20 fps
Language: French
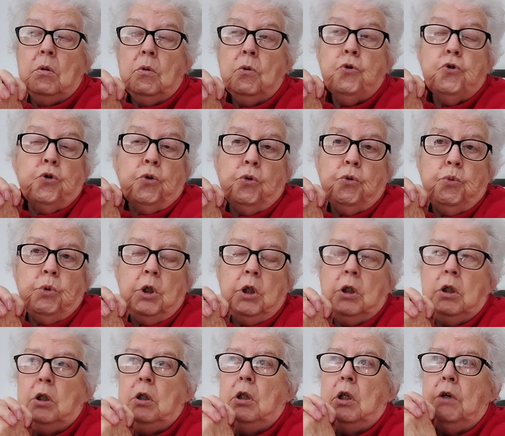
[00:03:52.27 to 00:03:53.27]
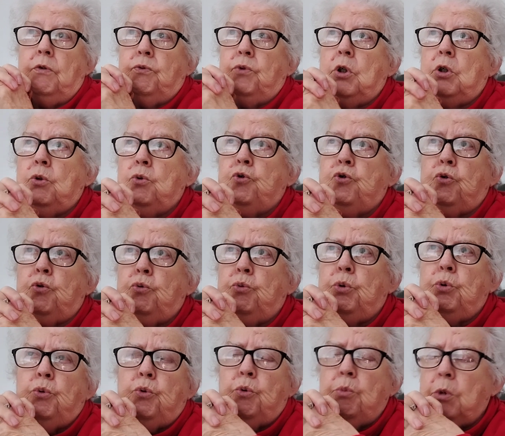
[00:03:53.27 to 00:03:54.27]
aujourd'hui. Il la voit
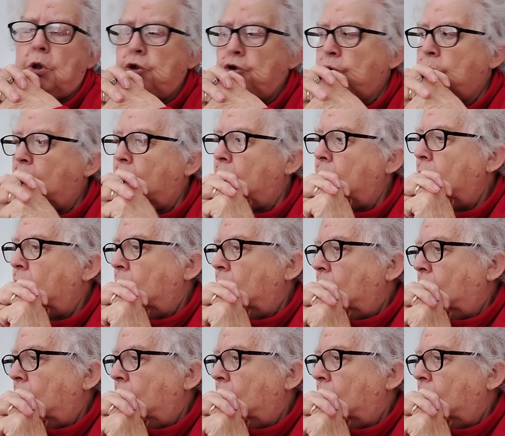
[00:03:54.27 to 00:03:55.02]
aujourd'hui ou demain, je crois.